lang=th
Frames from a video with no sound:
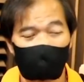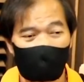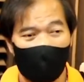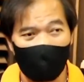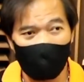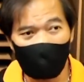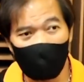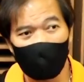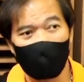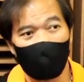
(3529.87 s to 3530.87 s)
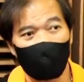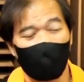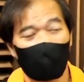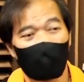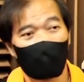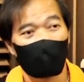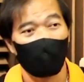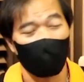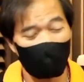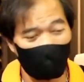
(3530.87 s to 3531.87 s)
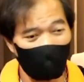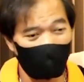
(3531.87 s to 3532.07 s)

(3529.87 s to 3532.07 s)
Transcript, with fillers: ขายดิฟเบสกันเนี่ยเขาก็จะมี